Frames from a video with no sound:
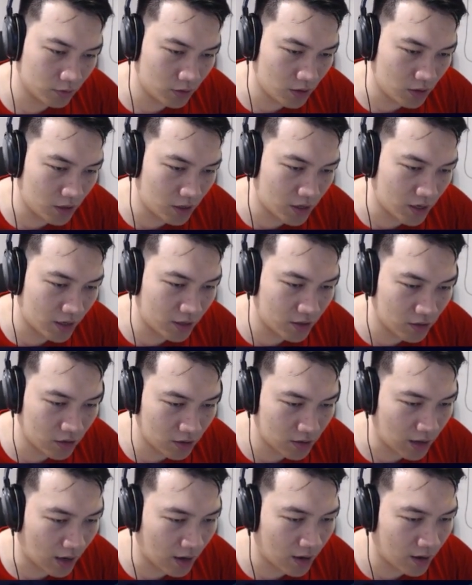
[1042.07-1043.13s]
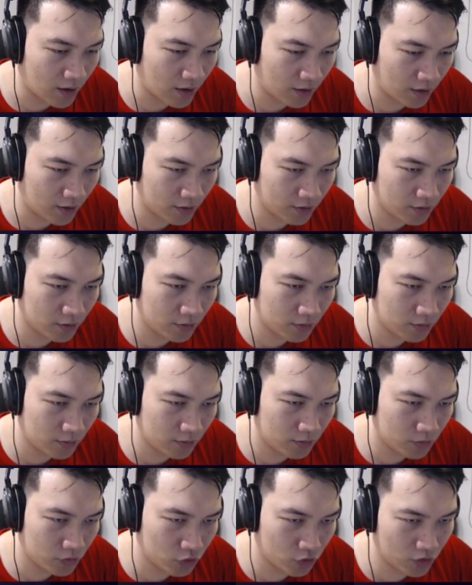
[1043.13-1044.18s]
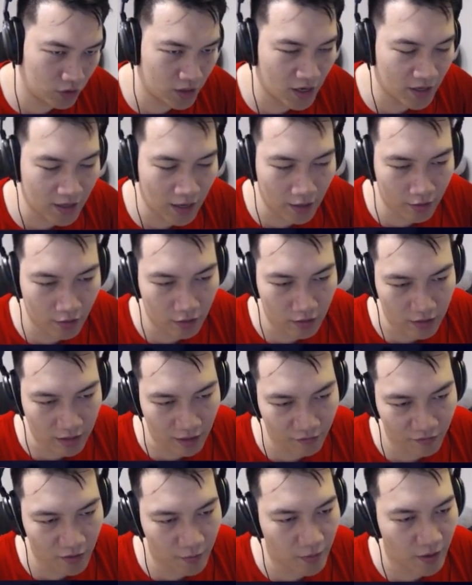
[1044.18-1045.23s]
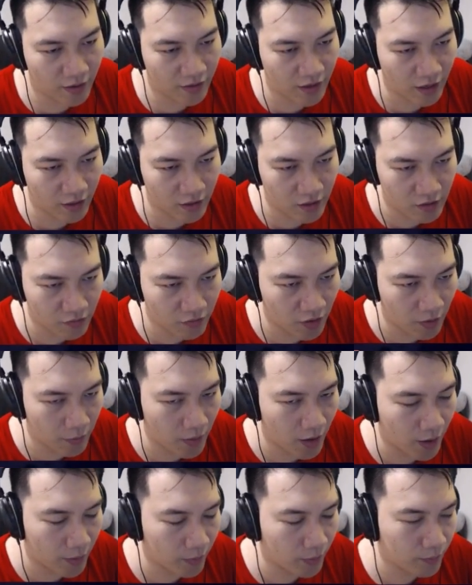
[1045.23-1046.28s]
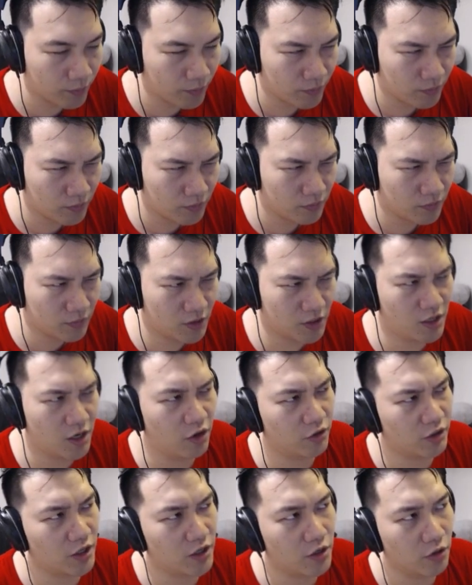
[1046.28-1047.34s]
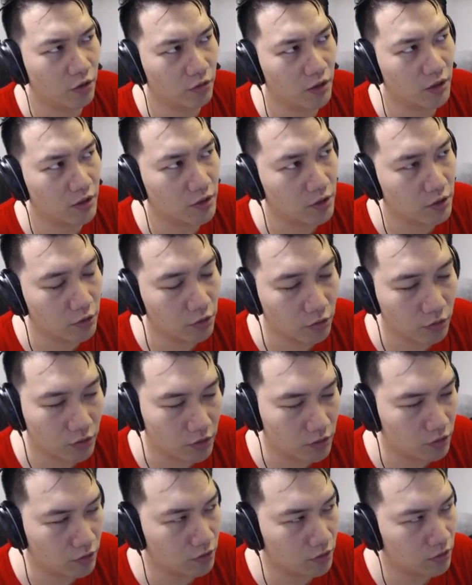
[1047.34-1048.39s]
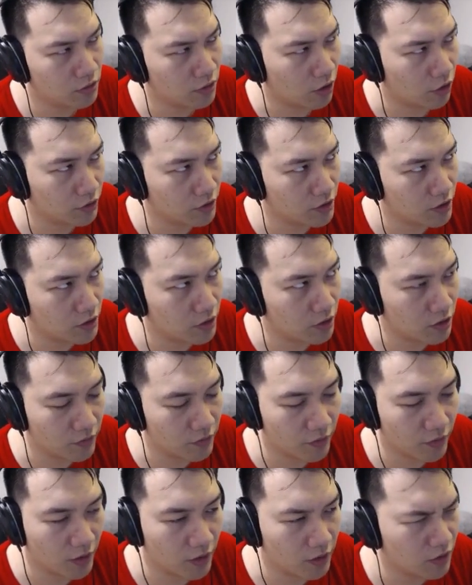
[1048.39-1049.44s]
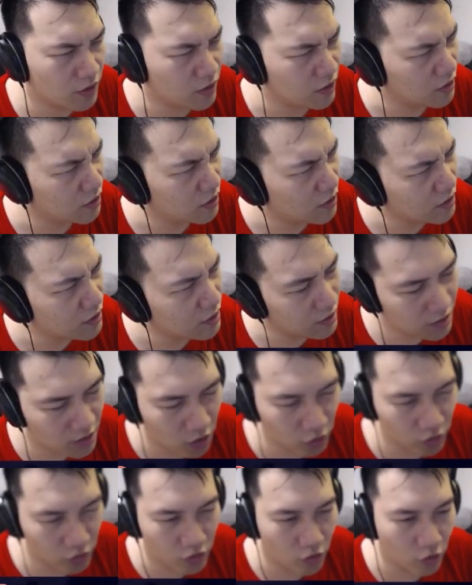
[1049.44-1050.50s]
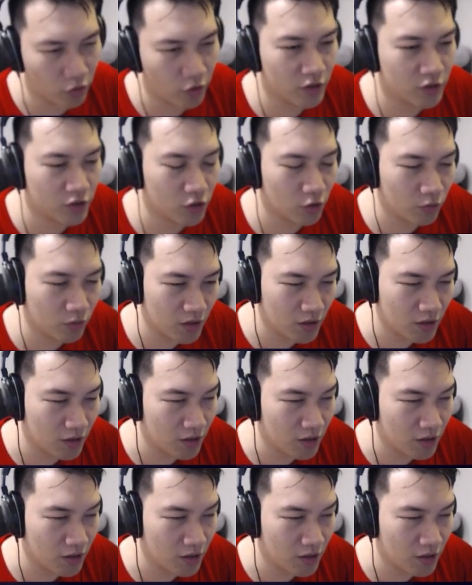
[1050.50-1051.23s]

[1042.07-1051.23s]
你可以拿2费牌拿一个1费牌嘛，之前好像也有类似的东西，好像是一个1费，有一个中